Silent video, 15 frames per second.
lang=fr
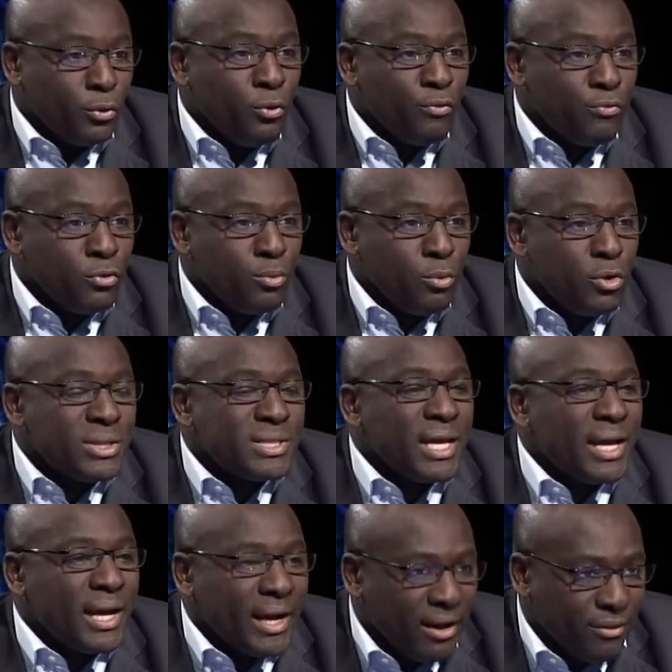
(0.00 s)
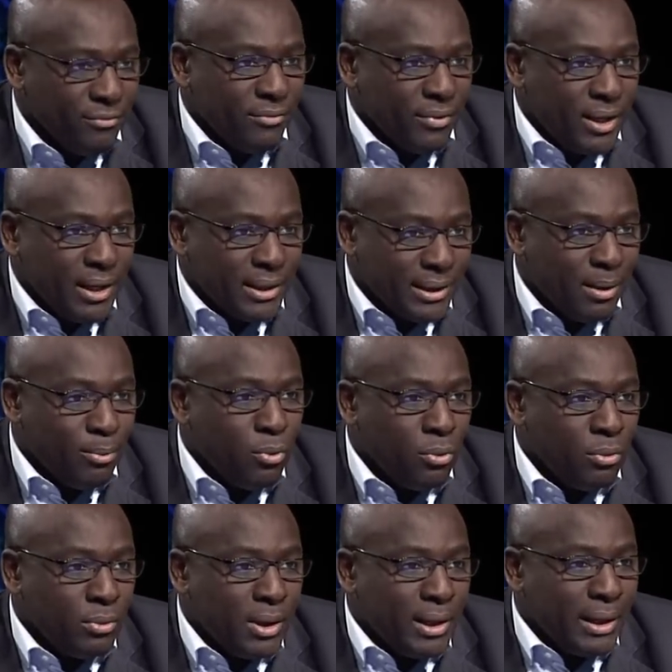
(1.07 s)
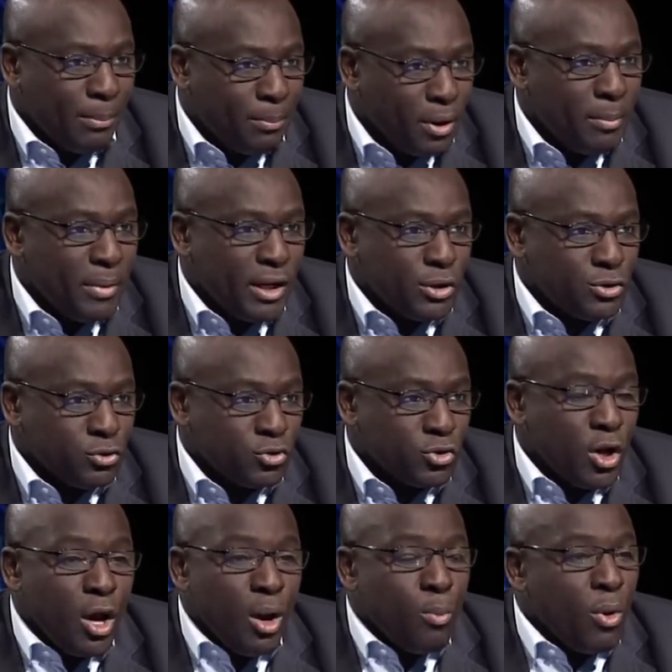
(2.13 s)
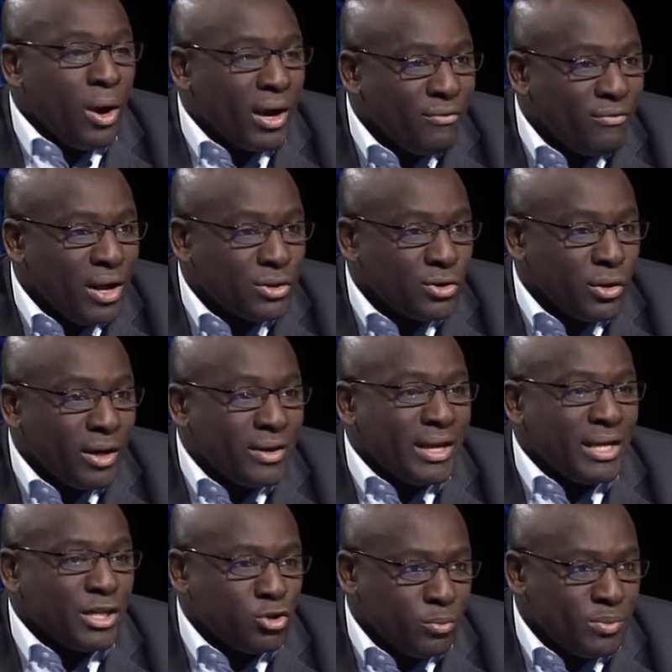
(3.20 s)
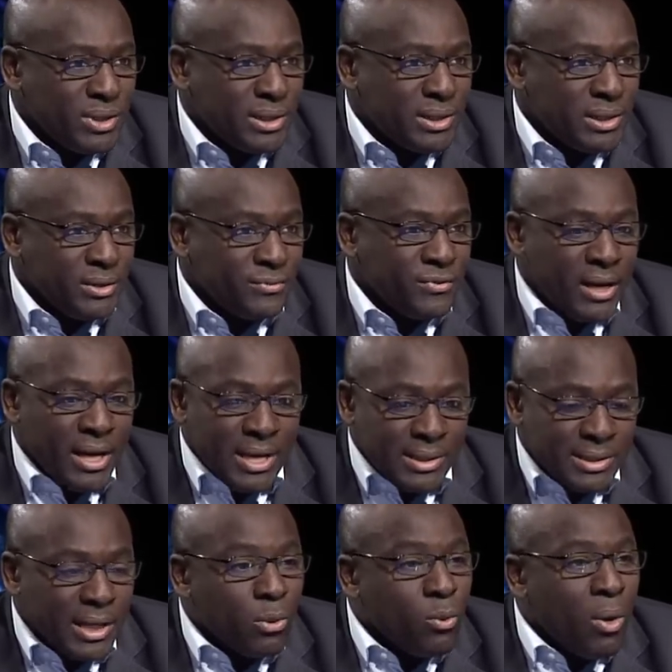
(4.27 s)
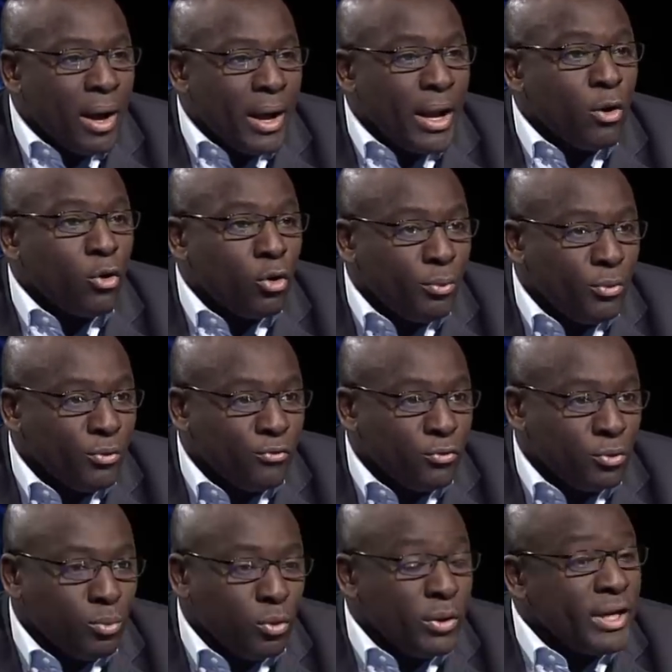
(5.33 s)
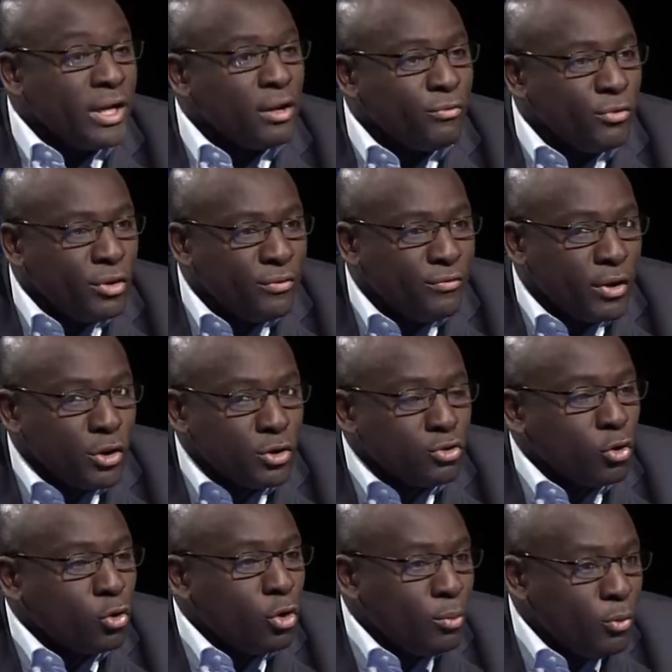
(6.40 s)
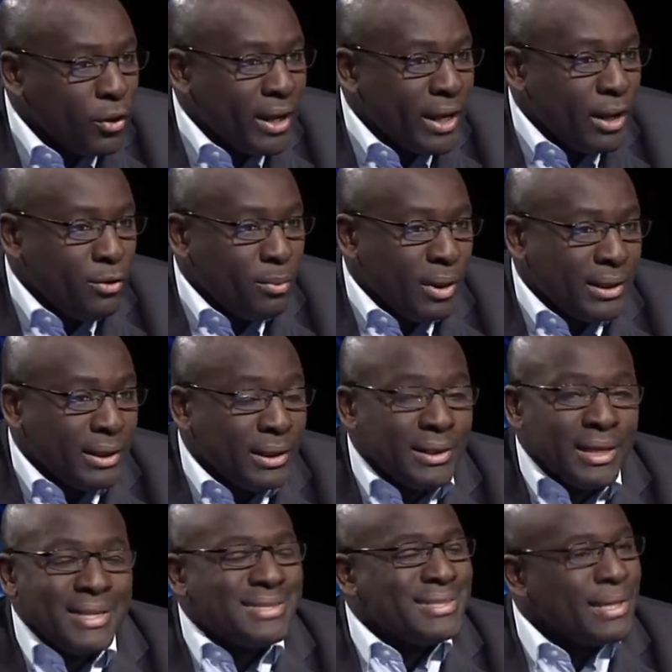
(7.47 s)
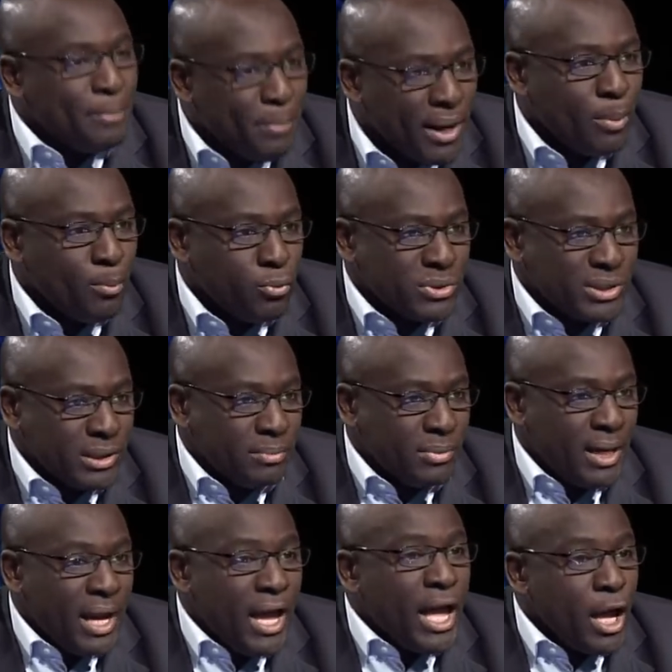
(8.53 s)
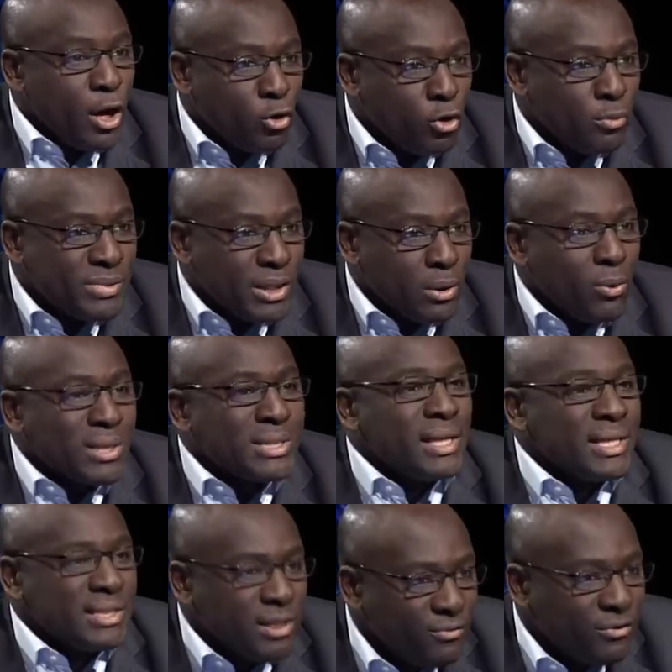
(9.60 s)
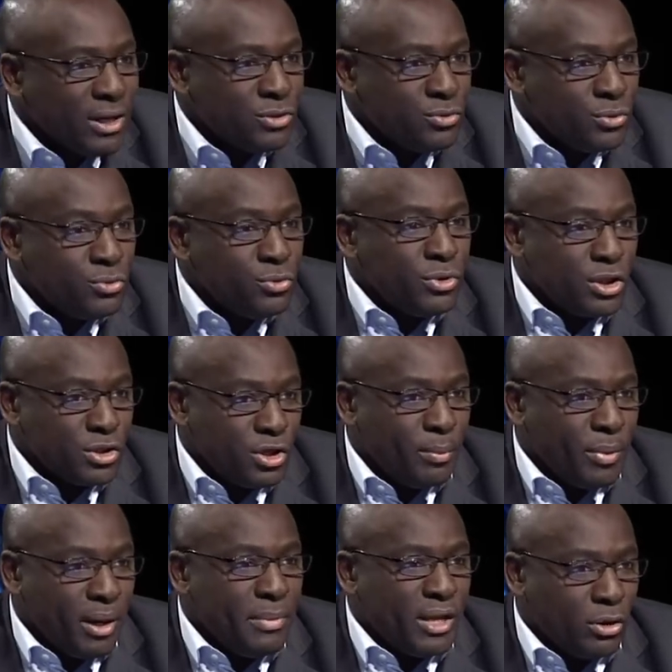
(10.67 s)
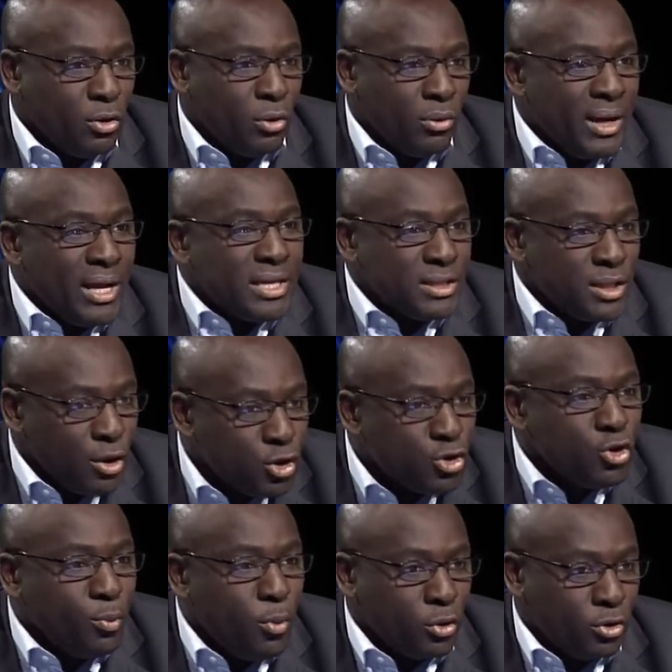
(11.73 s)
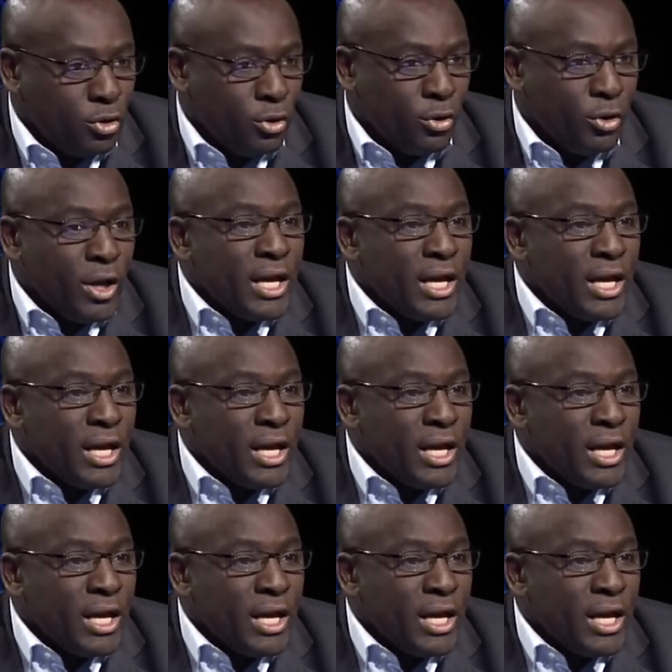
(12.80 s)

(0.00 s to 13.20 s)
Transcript: que le football, c'est un rêve, d'abord la première des choses. Pour arriver à ce rêve, il y a des objectifs. C'est quoi Un club de football. Il a envie de faire de son club le Real de Madrid, c'est pas impossible. Un club, c'est quoi C'est les infrastructures dans un premier temps. C'est le supporters,